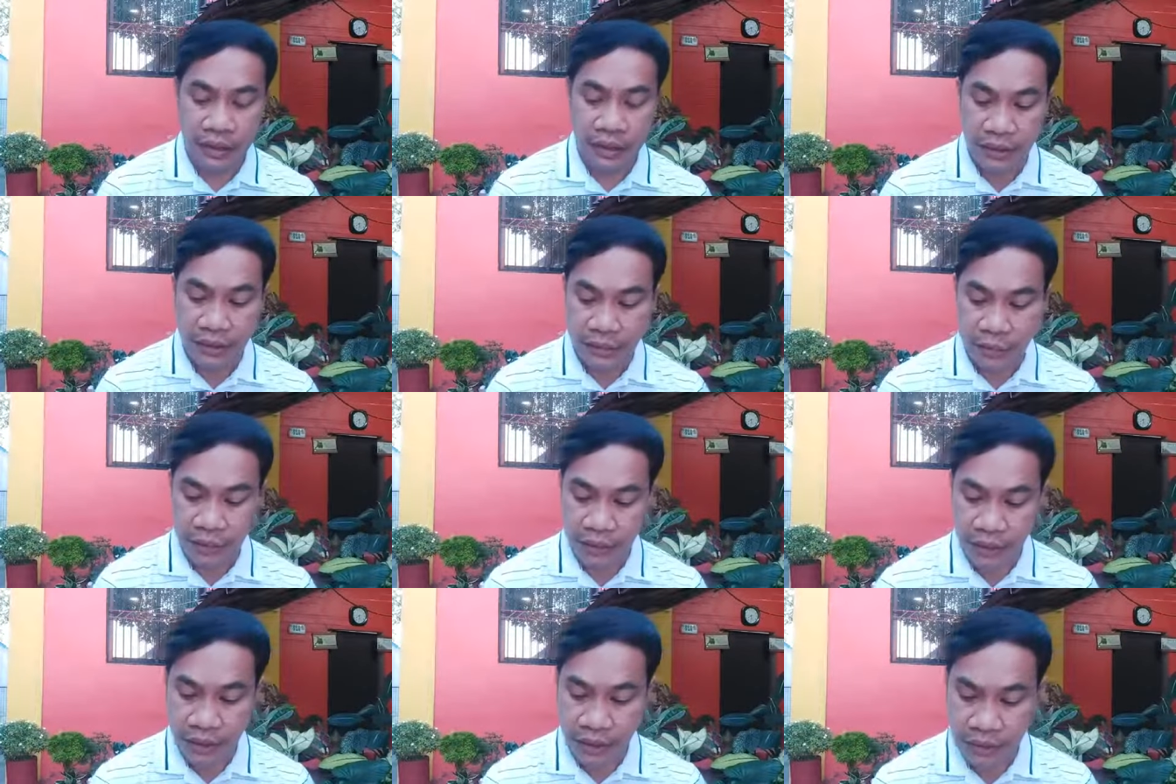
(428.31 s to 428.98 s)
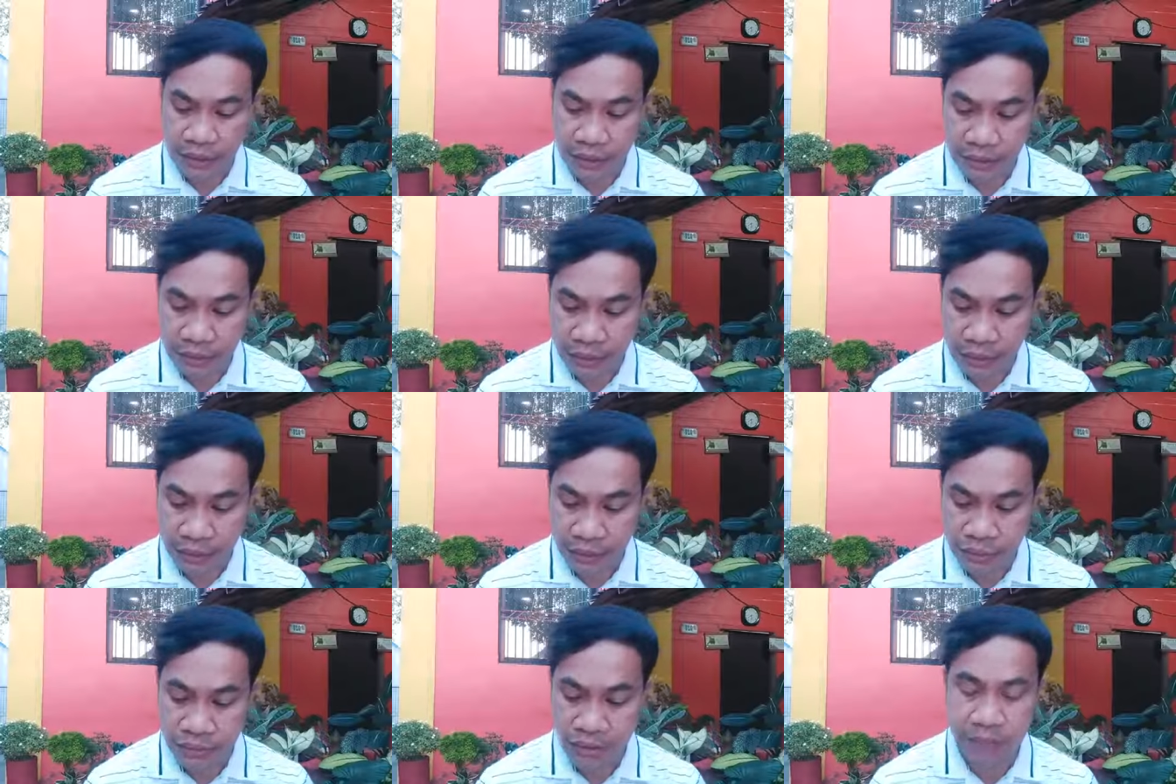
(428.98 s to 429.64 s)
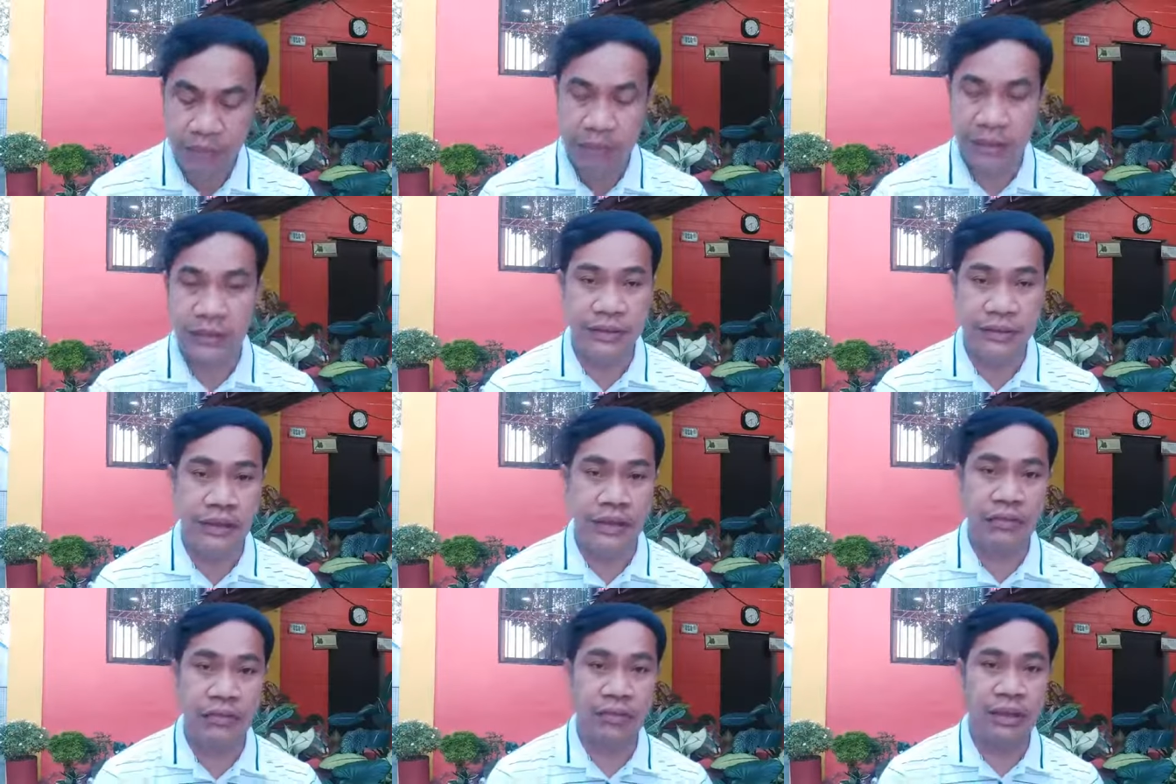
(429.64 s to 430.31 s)
Yan po yung ating pag-uusapan
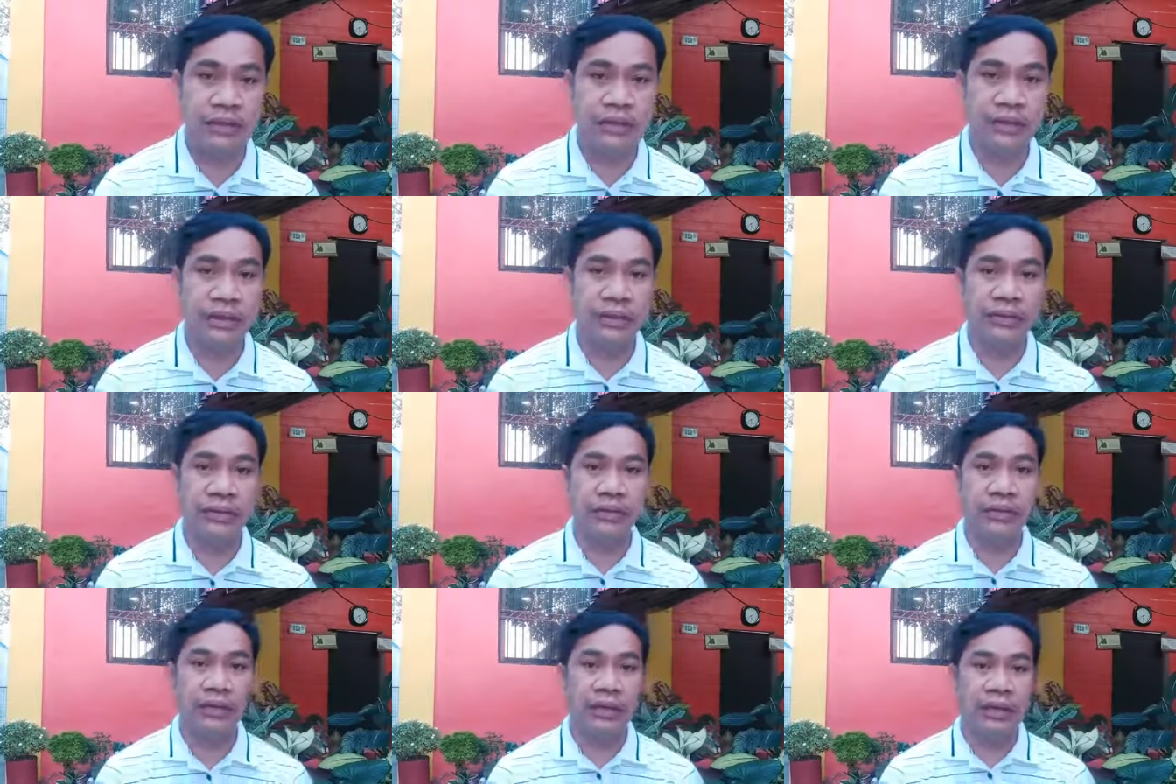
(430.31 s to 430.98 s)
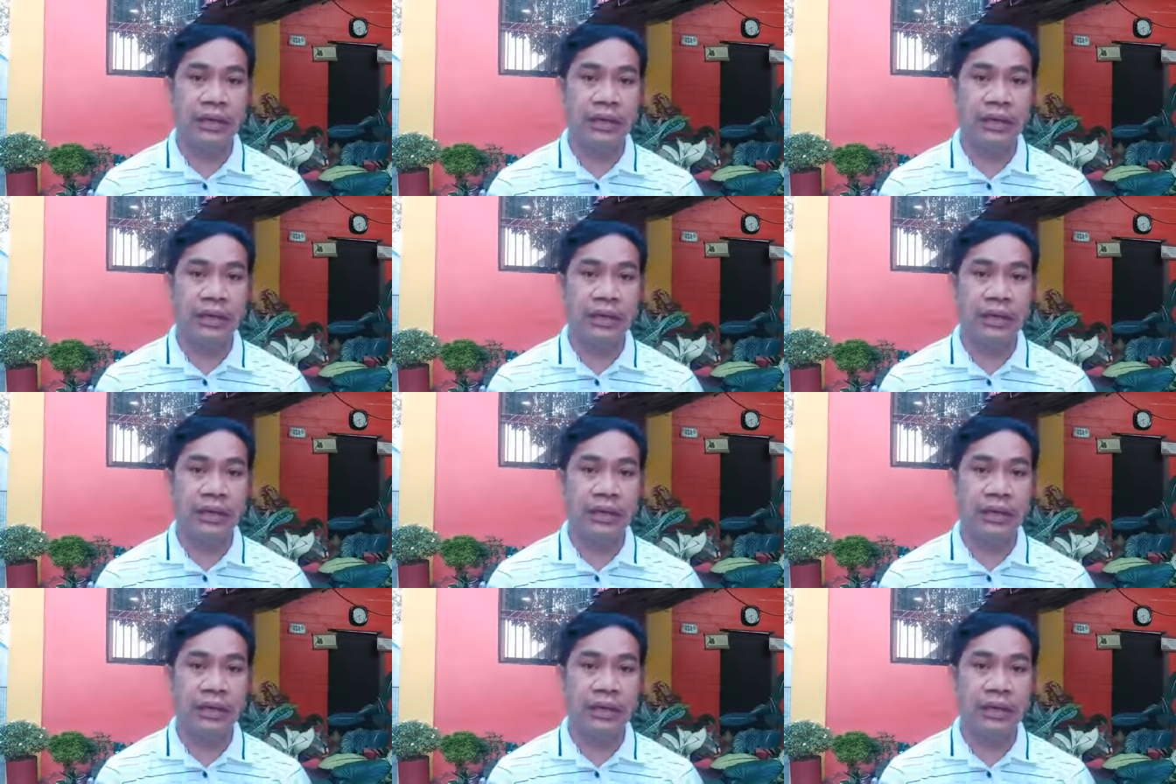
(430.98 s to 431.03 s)
sa umagang ito.